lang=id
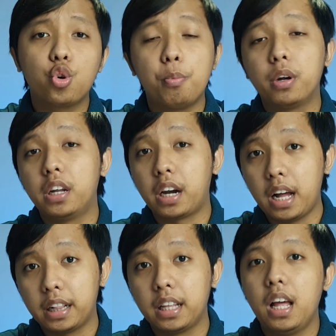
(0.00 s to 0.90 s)
cukup
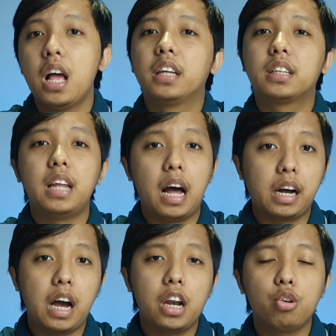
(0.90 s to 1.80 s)
moderat.
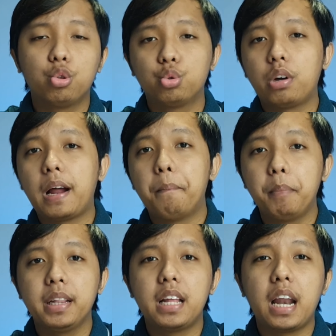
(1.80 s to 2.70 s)
Sedangkan untuk suara
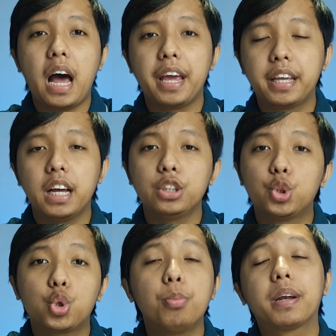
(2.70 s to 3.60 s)
mid dan high-nya
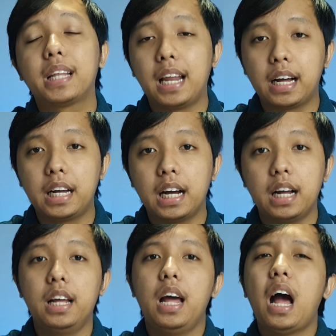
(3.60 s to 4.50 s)
cukup
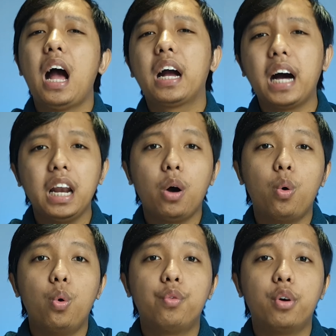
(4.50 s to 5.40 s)
bertenaga.
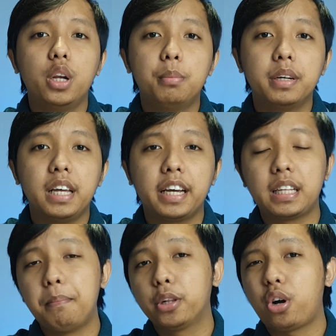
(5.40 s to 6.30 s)
Kalau volumenya
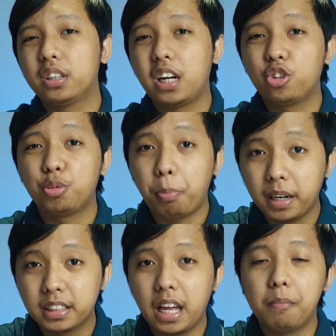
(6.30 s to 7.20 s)
kita mentokkan 100%,
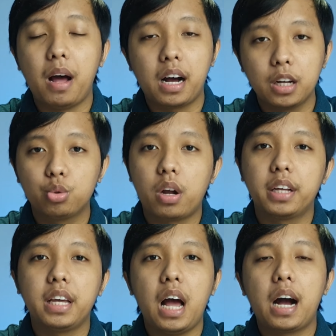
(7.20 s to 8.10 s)
maka
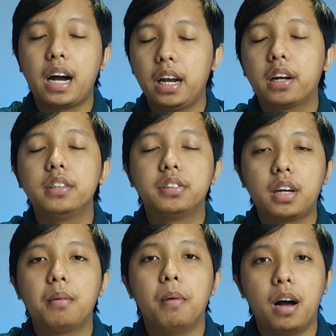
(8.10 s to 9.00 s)
suaranya akan kenceng